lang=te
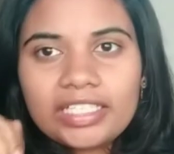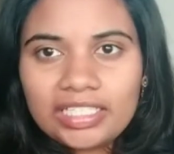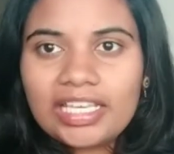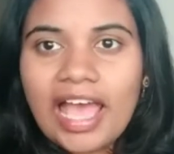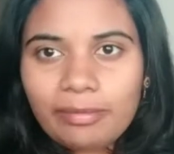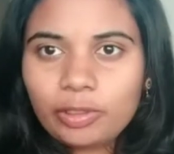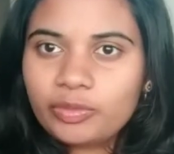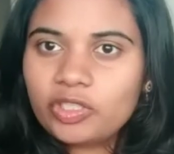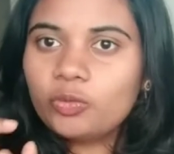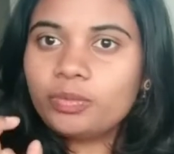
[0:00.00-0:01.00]
ఈ యాప్లో
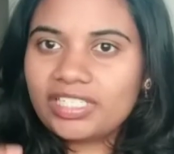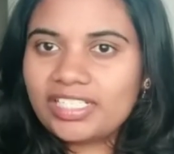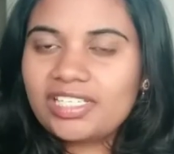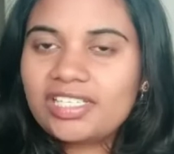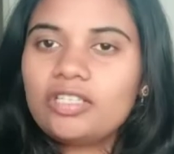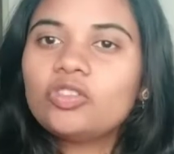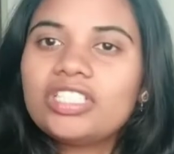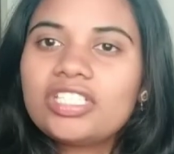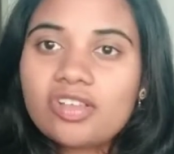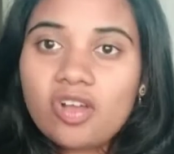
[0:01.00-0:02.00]
మీకు ప్రెగ్నెన్సీలో
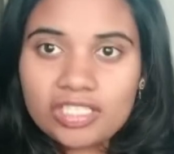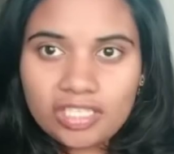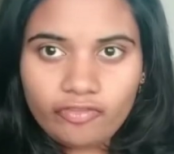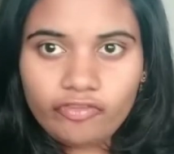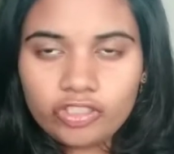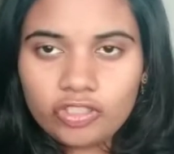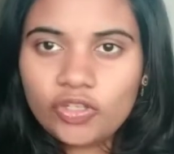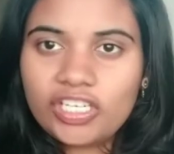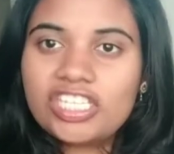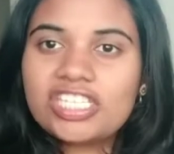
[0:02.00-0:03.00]
తీసుకోవాల్సిన ఫుడ్
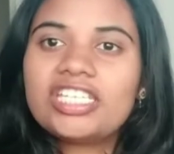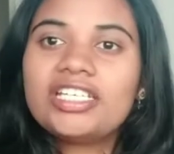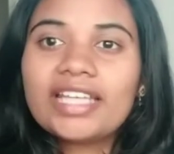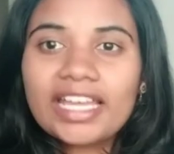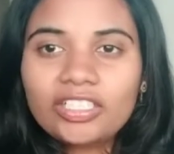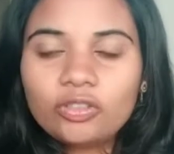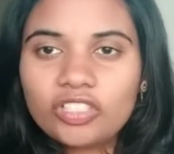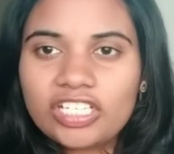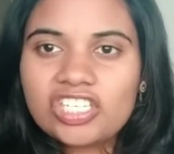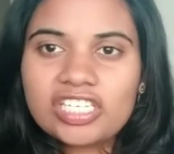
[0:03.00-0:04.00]
గురించి డైట్
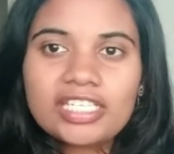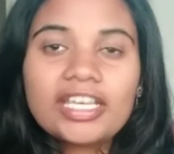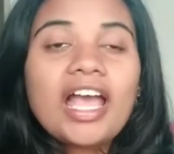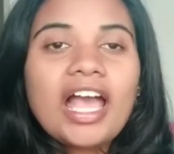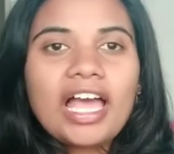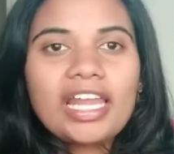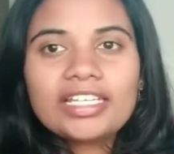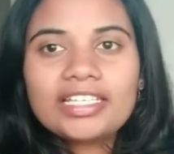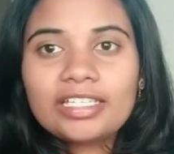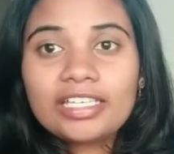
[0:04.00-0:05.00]
గురించి
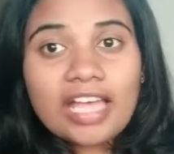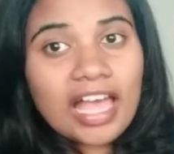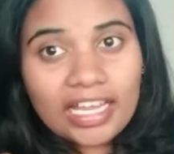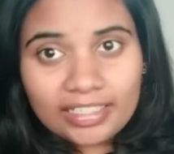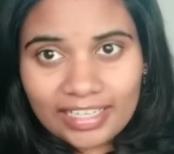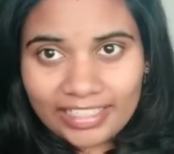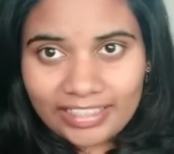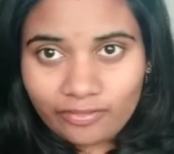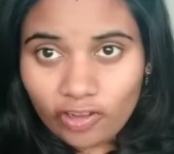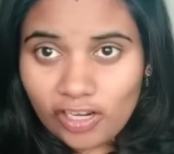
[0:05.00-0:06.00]
అలాగే ఆ
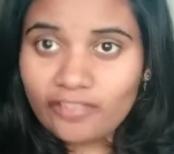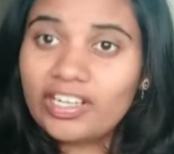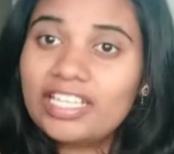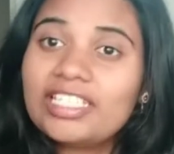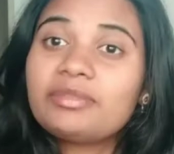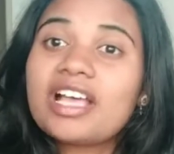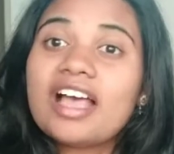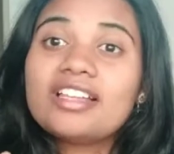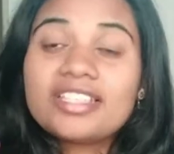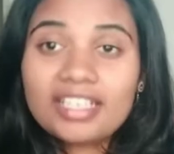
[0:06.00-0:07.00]
డైట్ని ఫాలో అవ్వడానికి మీకు
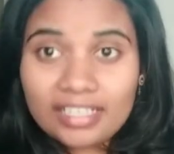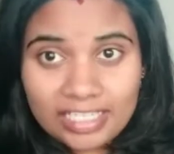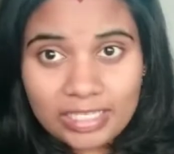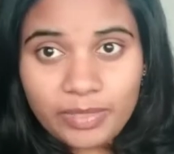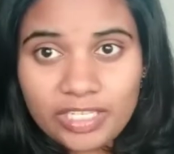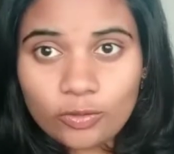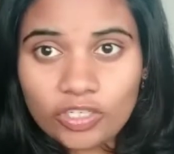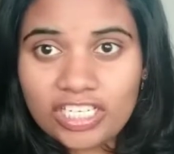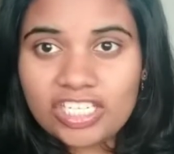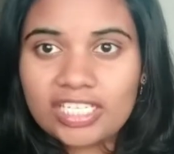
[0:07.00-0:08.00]
కలిసిన రెసిపీస్
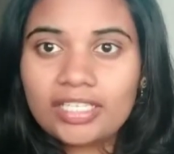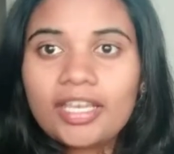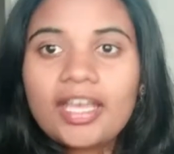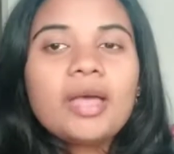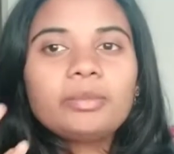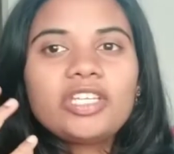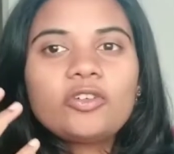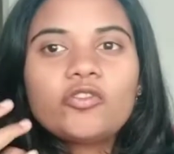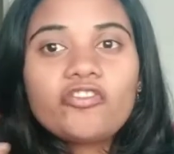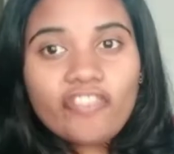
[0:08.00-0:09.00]
గురించి మీరు
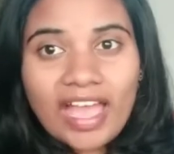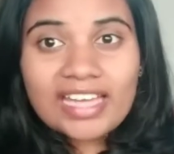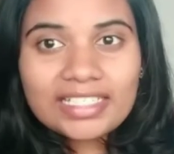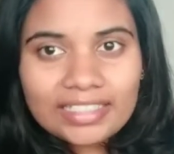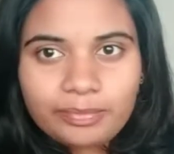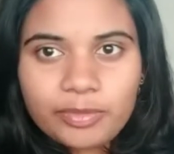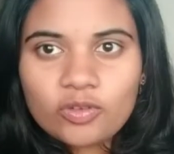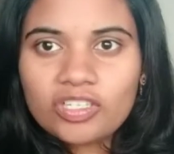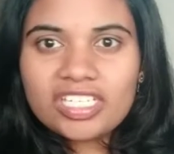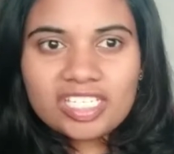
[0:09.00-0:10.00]
ఫ్యాషన్ టిప్స్
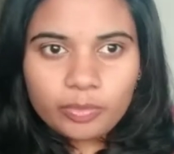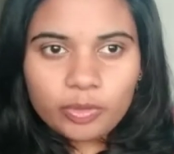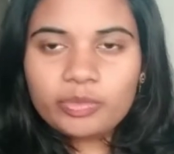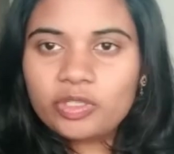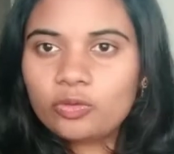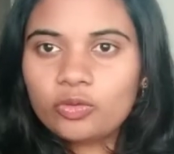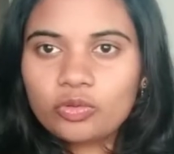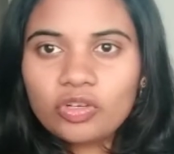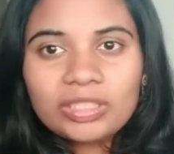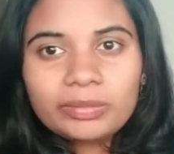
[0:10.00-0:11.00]
గురించి ఇప్పుడు మీరు
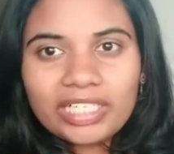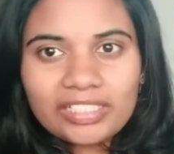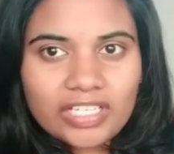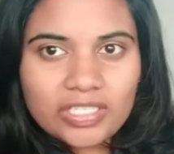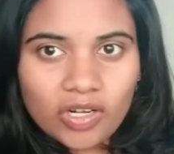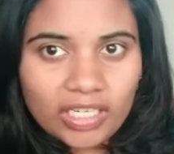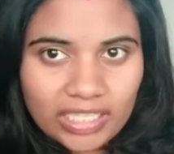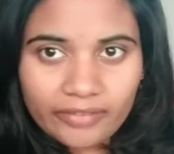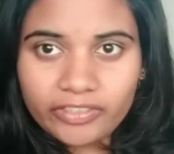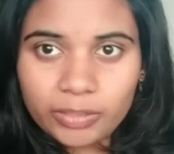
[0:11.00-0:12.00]
కొన్ని బట్టలు వేసుకోవడానికి
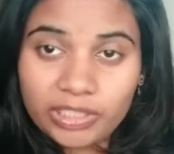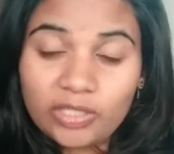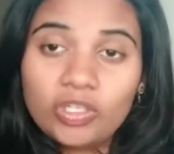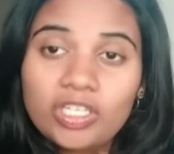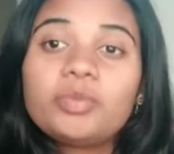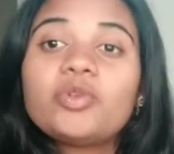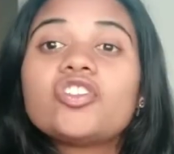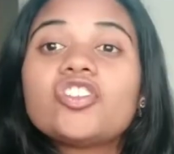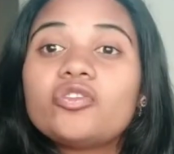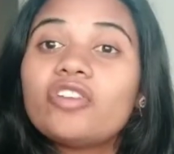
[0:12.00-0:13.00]
కంఫర్టబుల్గా
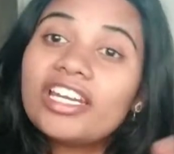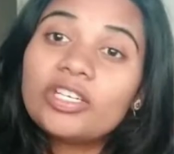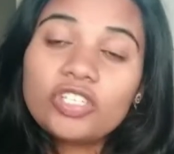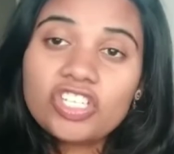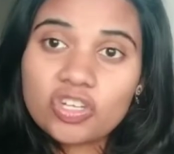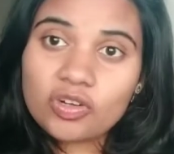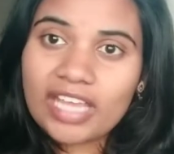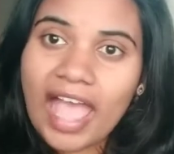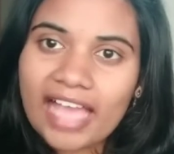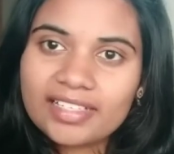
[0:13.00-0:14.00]
ఉండకపోవచ్చు వాటి గురించి కొన్ని
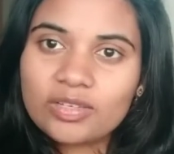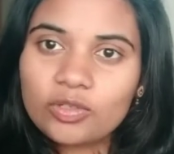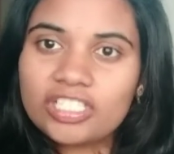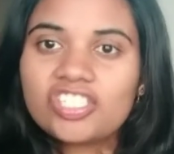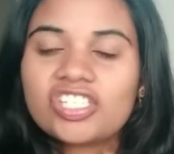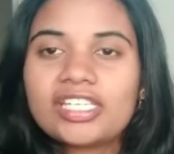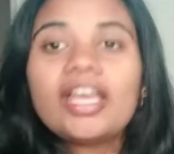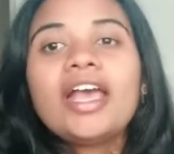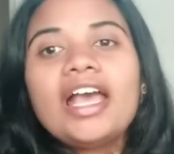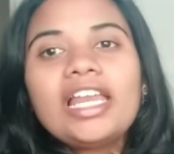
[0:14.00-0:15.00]
హ్యాక్స్ గురించి
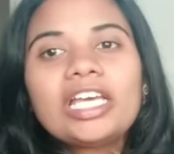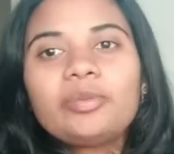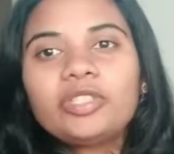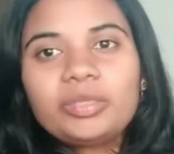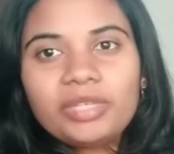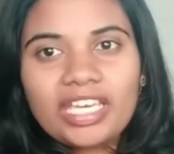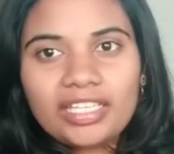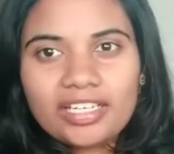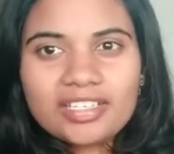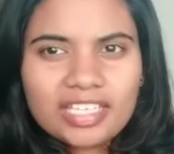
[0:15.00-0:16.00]
లేకపోతే మీకు
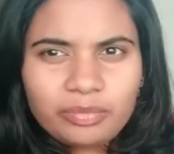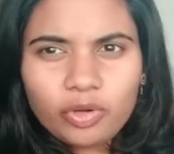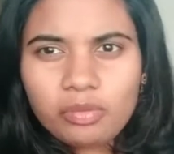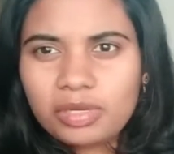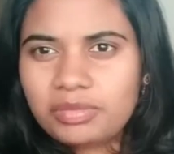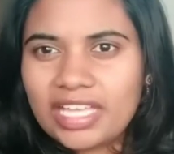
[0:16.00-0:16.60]
ఏదైనా స్కిన్ ప్రాబ్లమ్స్